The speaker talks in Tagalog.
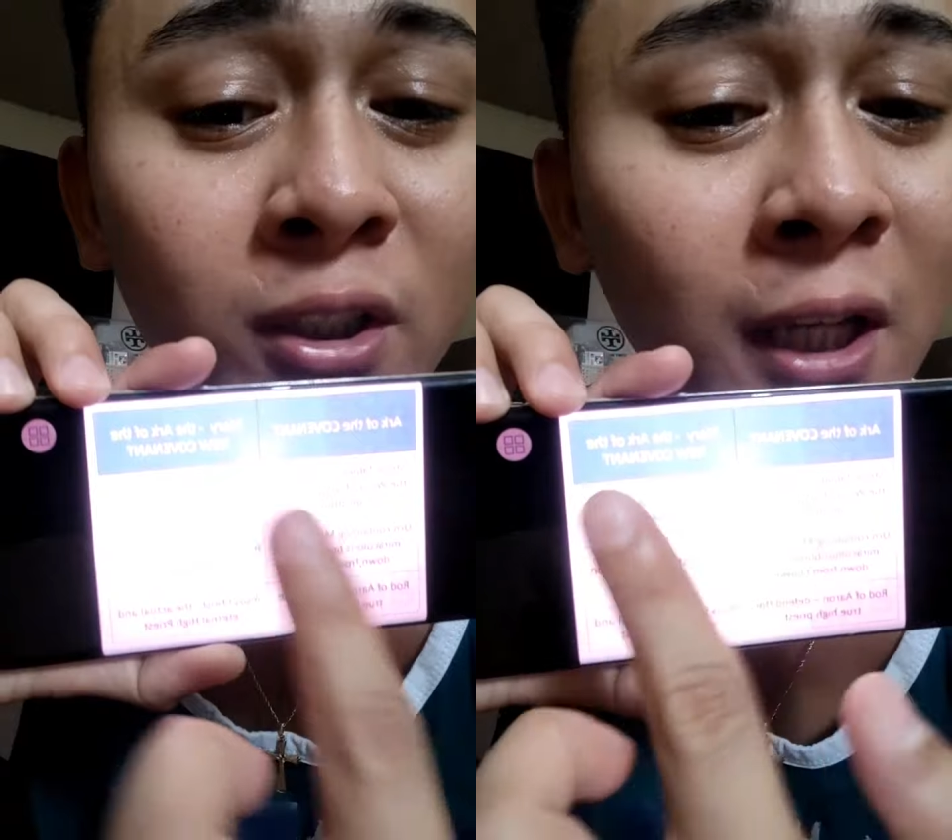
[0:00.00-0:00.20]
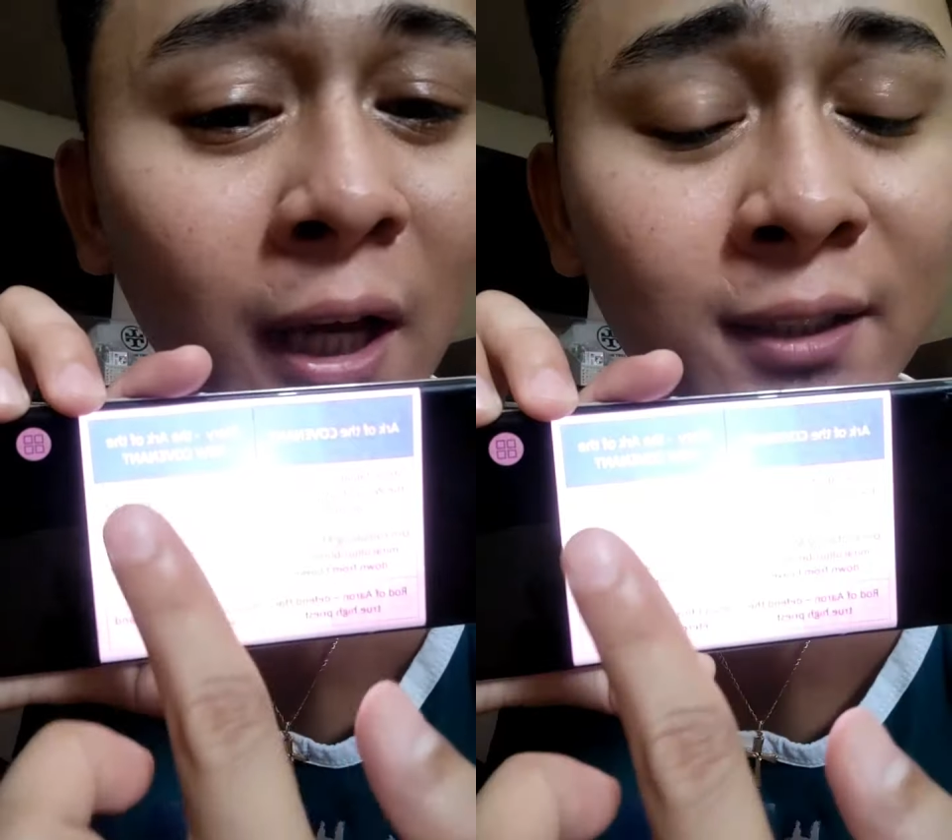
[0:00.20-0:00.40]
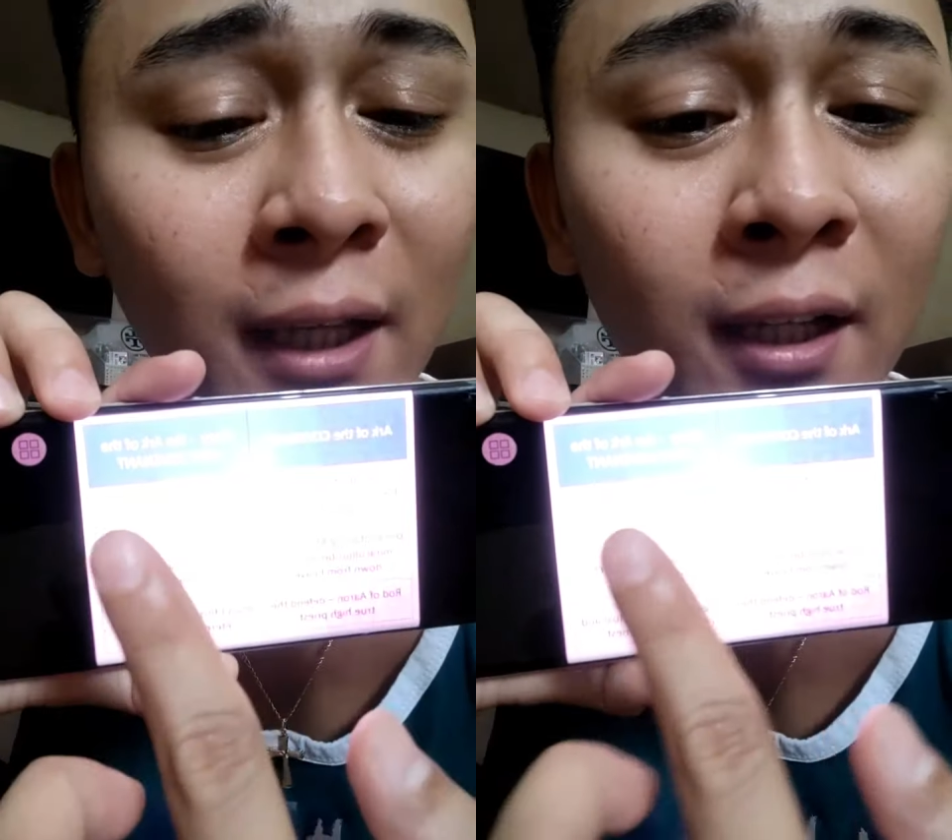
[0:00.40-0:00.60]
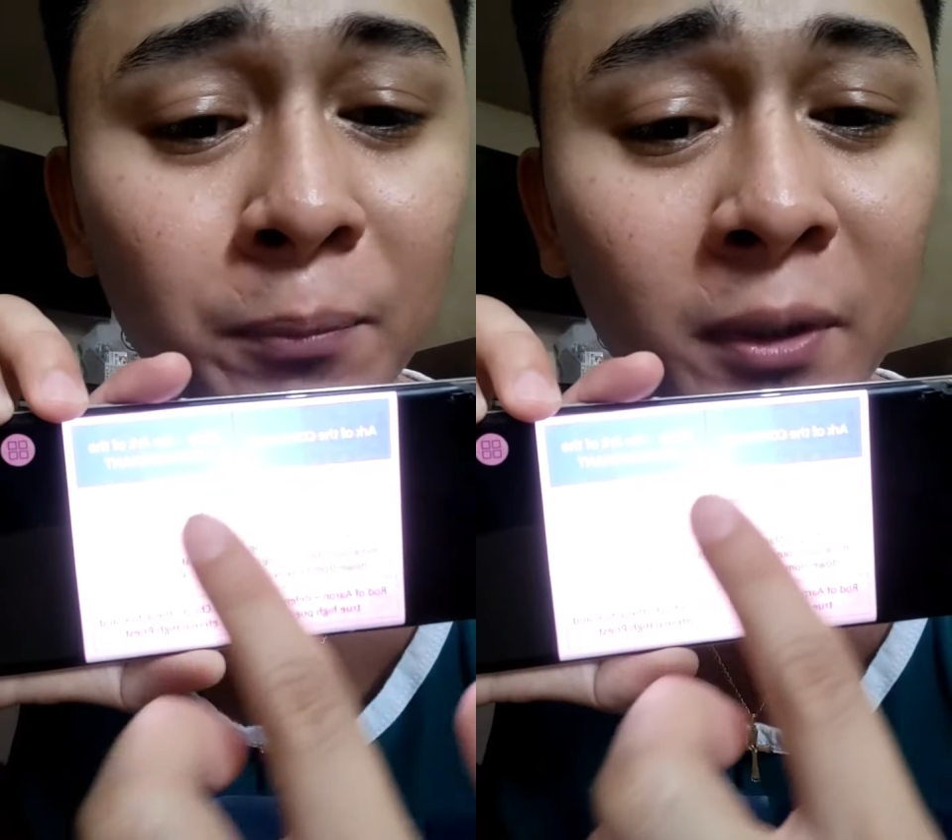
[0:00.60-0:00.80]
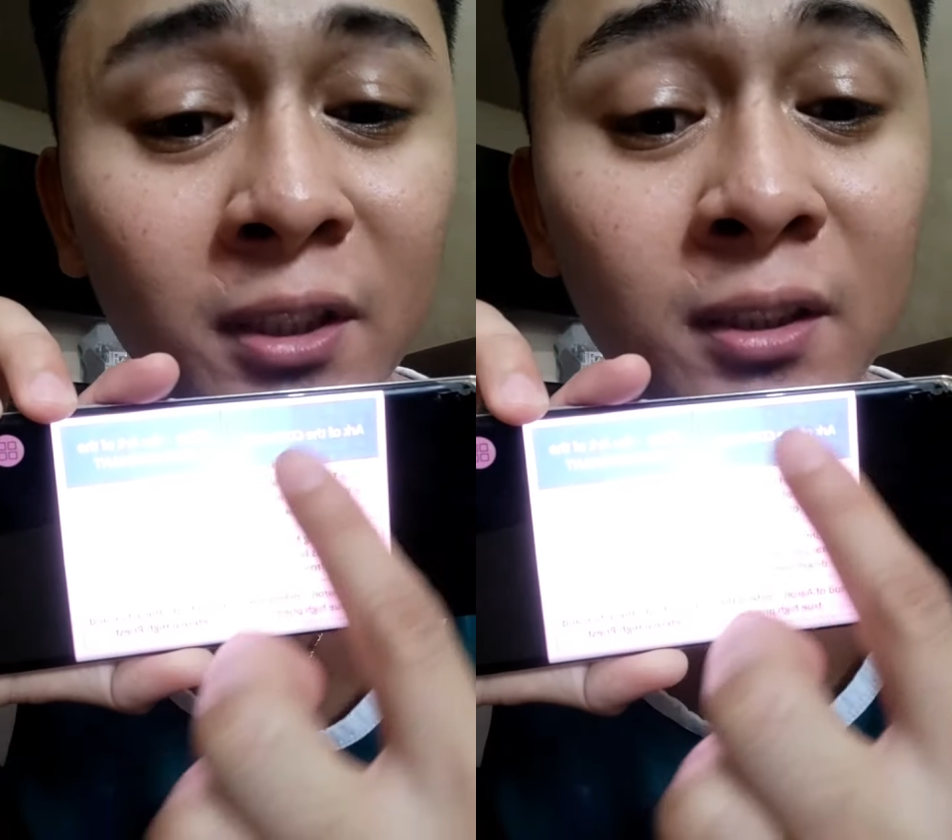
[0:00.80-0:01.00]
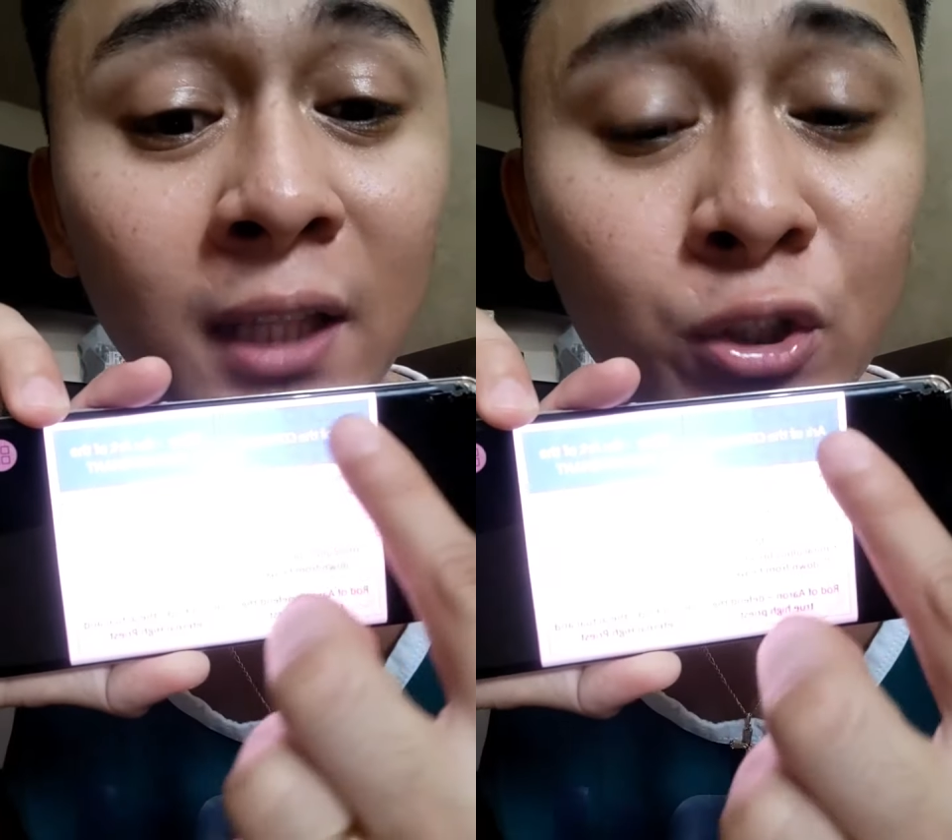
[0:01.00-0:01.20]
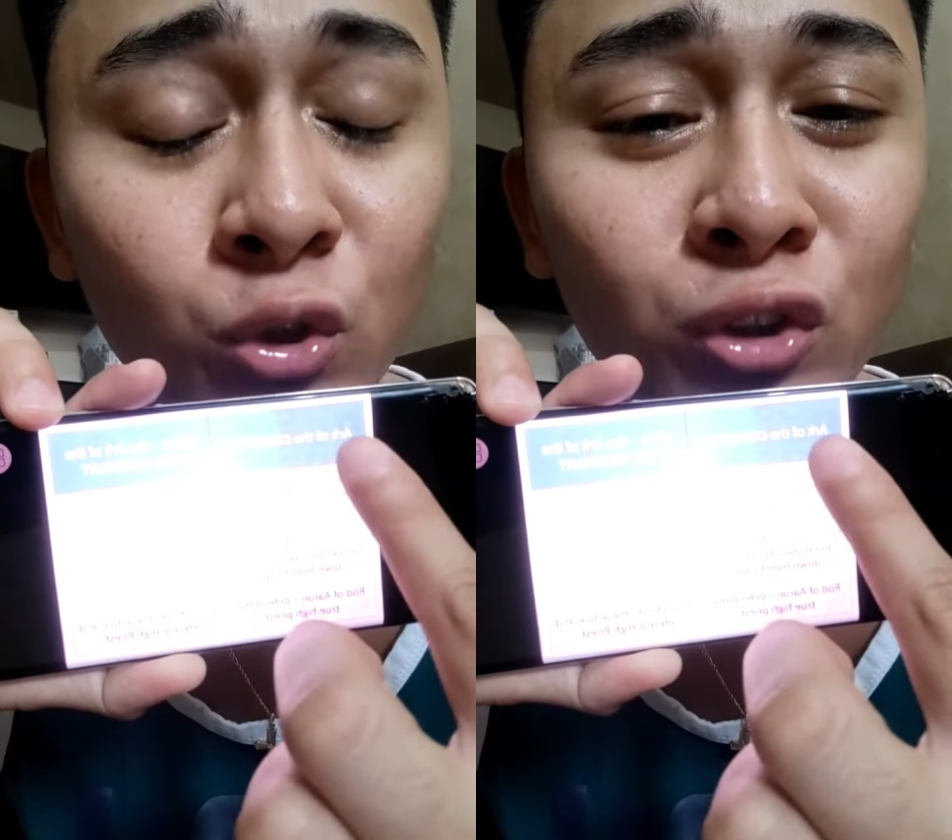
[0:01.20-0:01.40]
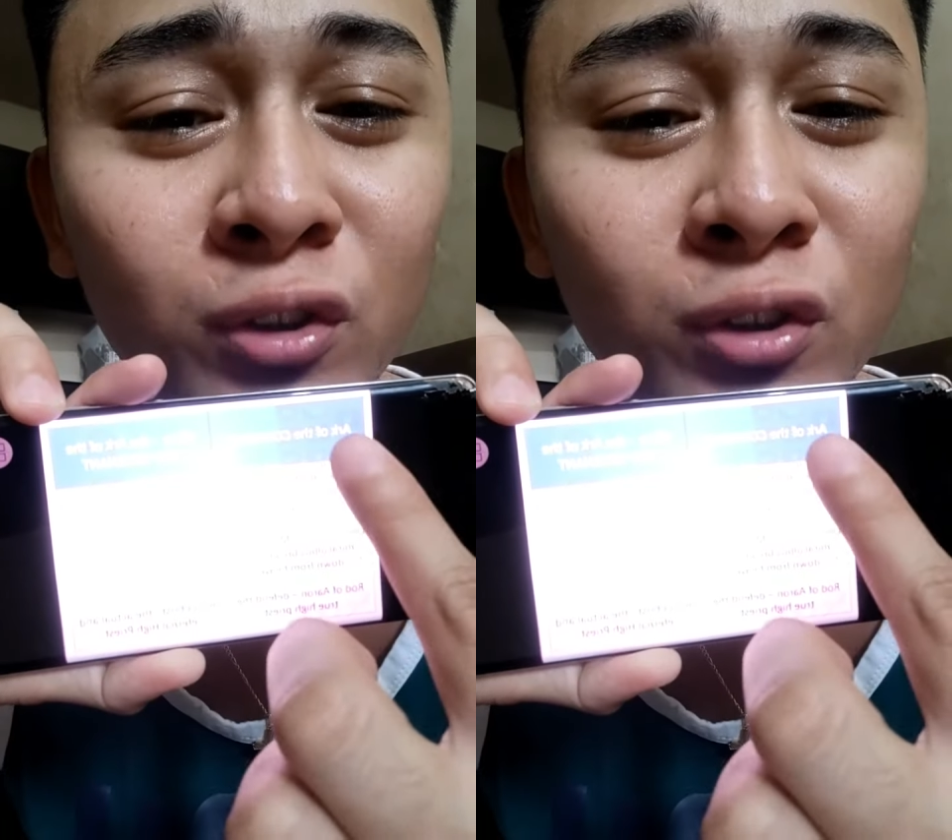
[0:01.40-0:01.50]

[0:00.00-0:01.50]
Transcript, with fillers: kasi ang representation